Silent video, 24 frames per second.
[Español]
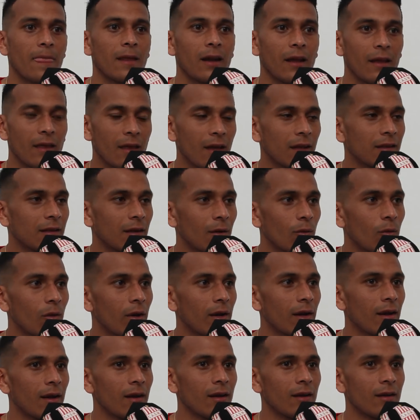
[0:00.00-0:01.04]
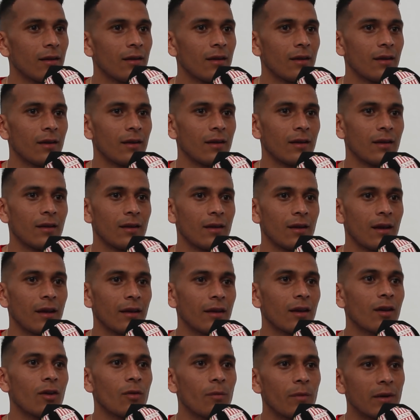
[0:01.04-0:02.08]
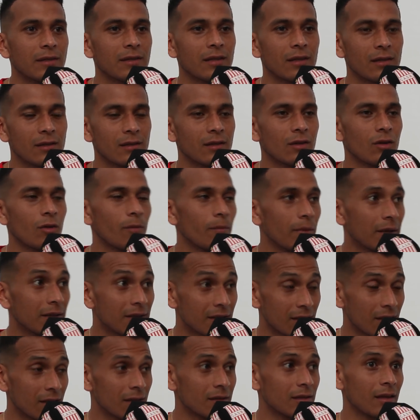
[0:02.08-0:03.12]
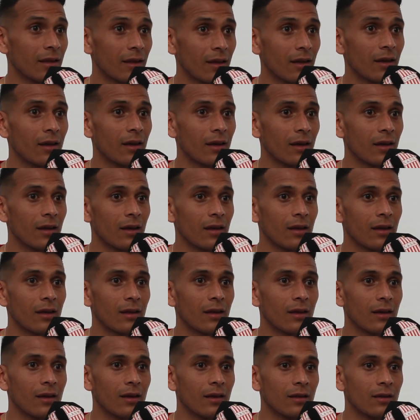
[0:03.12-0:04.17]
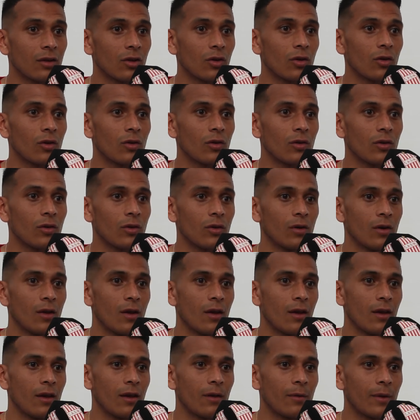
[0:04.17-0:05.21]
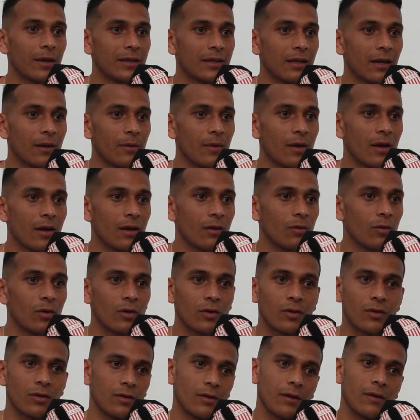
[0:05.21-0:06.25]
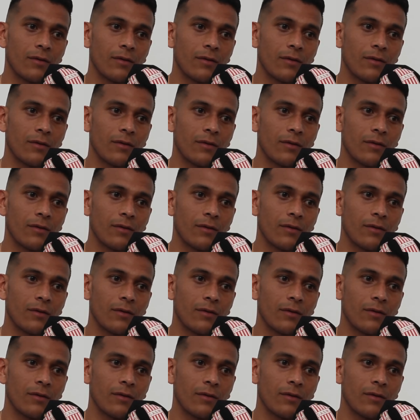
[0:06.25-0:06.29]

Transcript: la idea está buena, eh, hay que convencerse, de, que, todo va a estar bien y bueno,